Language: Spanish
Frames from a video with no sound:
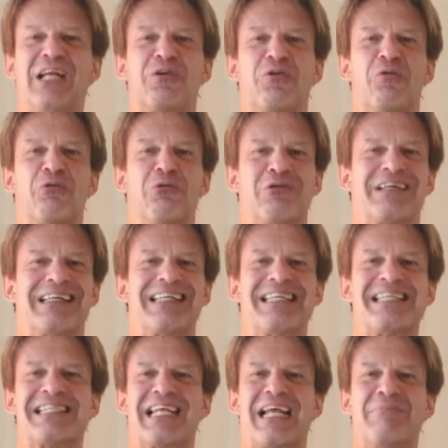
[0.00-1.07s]
el color
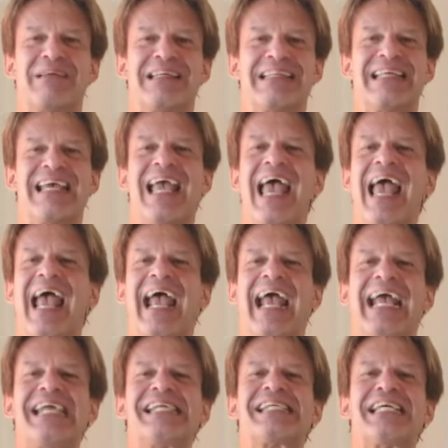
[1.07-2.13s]
gris realmente
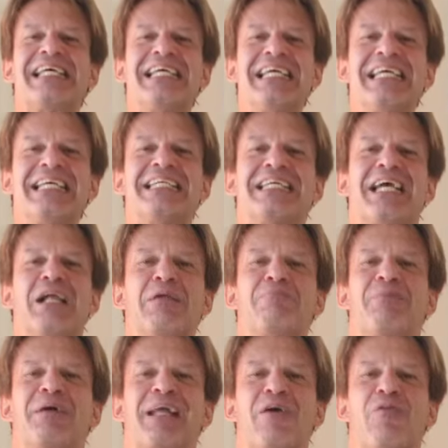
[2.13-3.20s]
es ideal
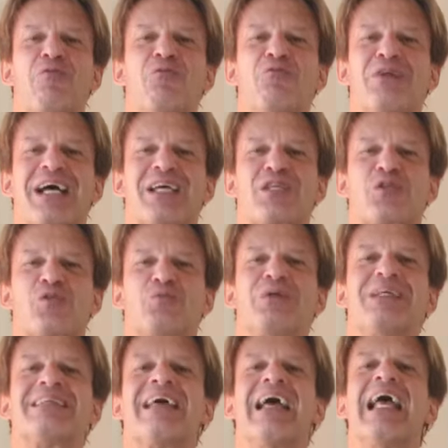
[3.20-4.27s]
para una
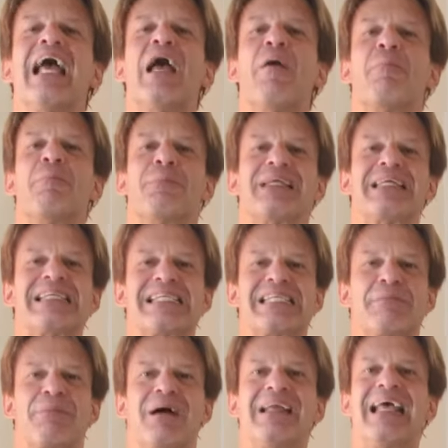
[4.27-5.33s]
suite
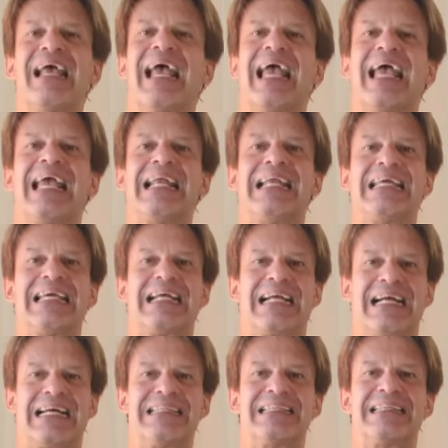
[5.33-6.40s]
principal
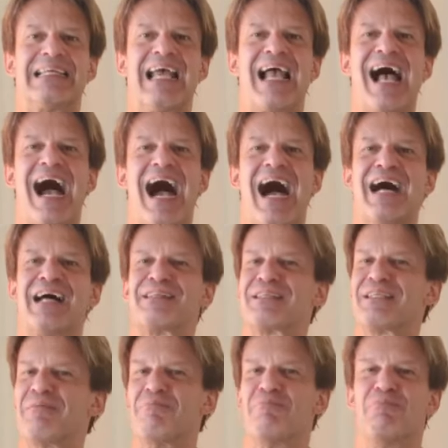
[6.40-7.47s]
elegante,
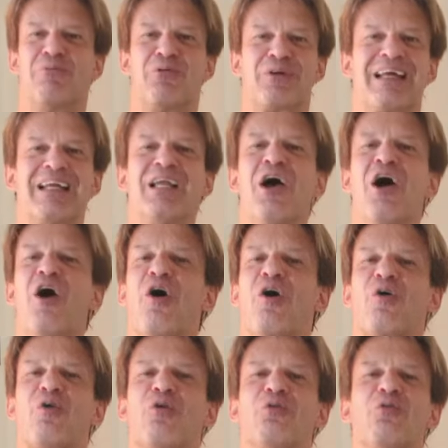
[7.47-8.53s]
atemporal,
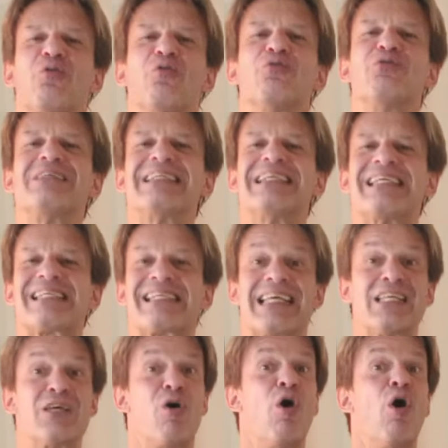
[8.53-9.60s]
con un
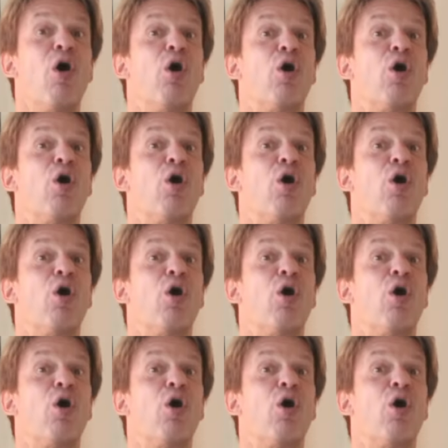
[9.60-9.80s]
diseño